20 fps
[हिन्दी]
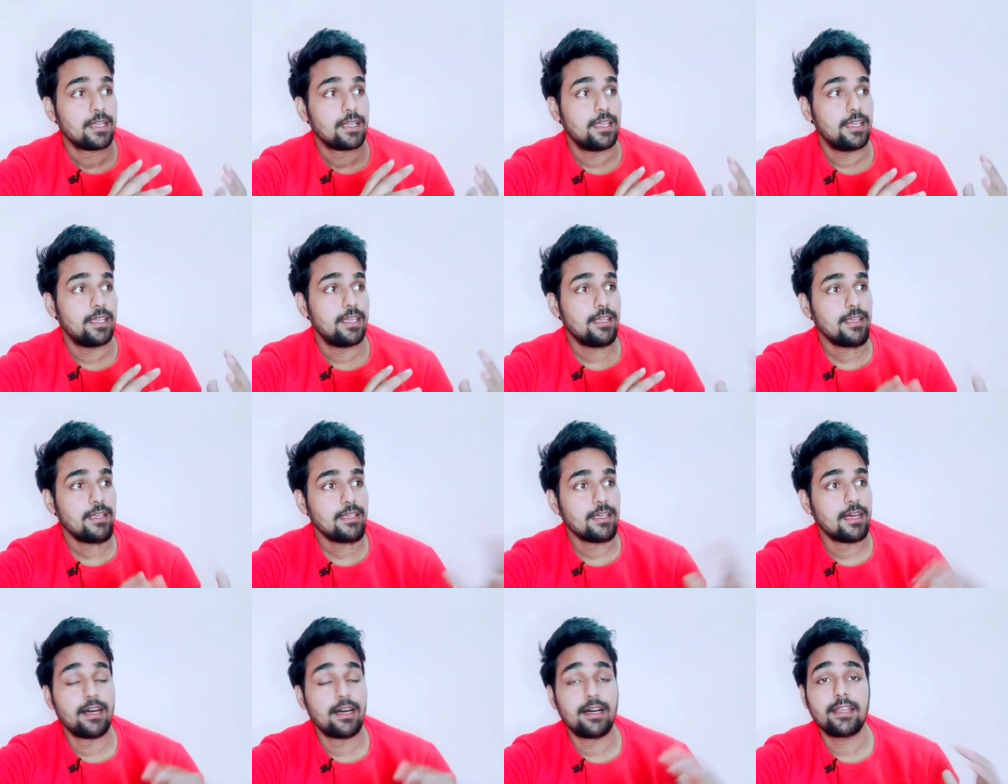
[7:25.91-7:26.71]
कि
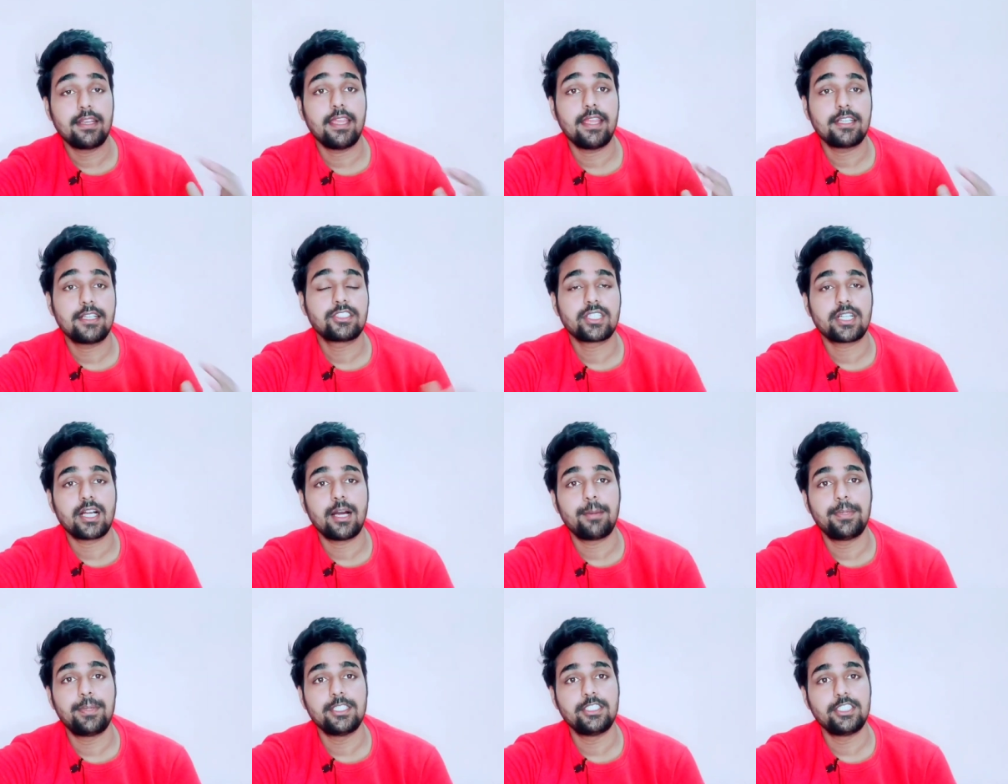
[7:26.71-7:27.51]
हर एक
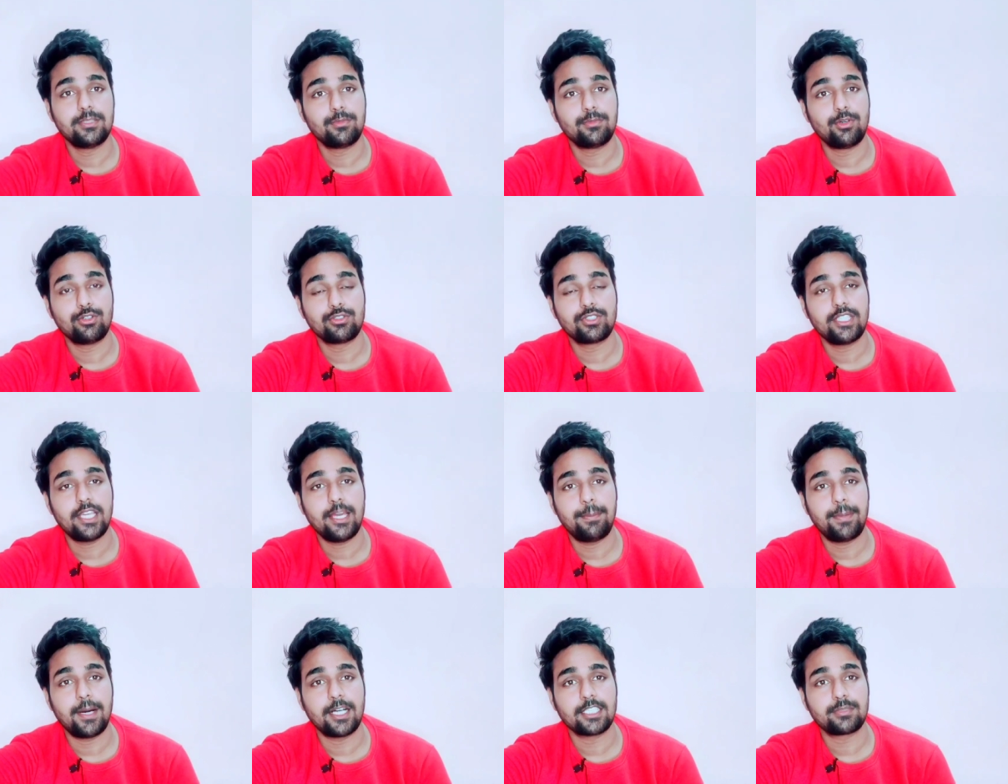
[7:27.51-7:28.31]
जगह पे जिम होती
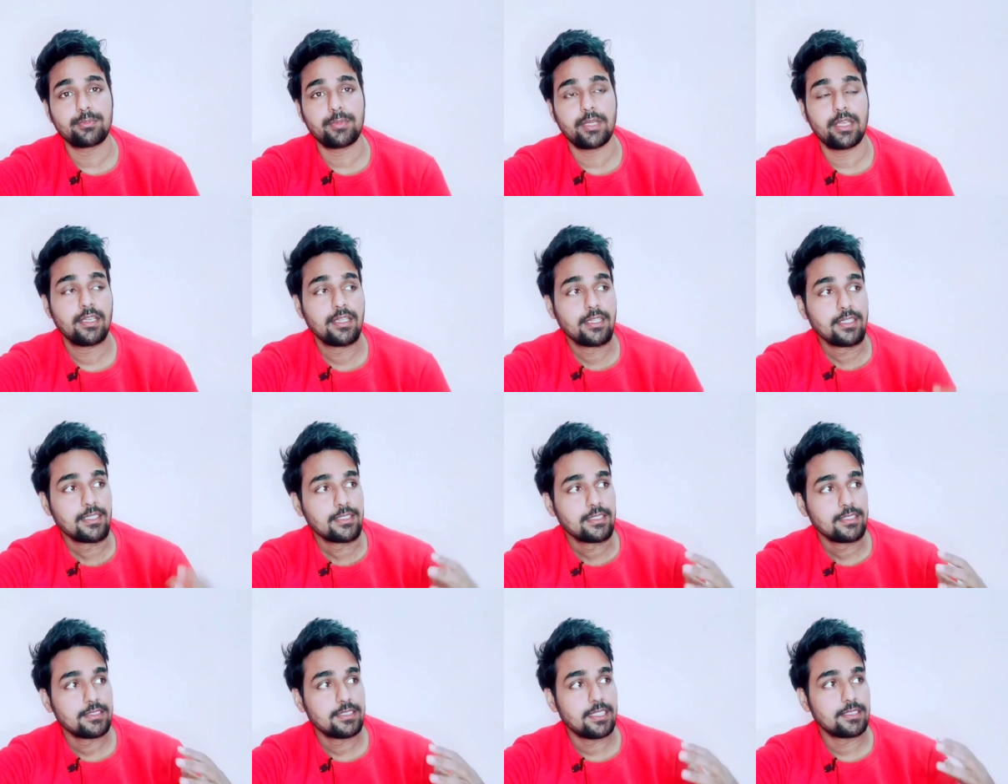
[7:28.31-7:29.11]
है पास में
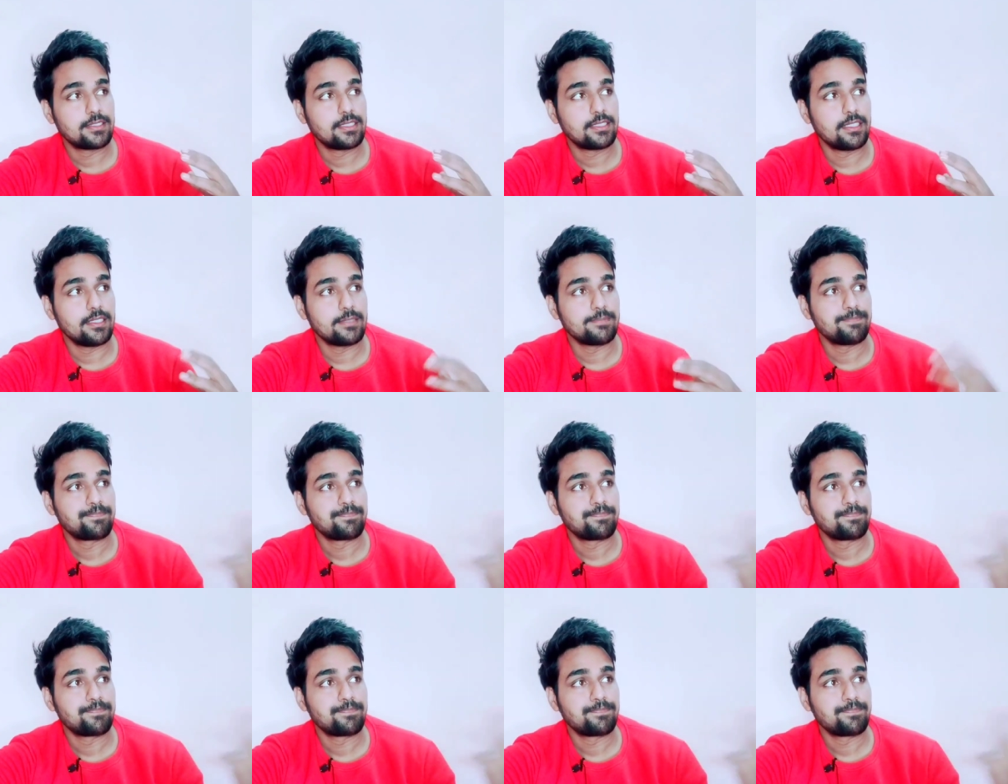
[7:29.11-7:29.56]
जैसे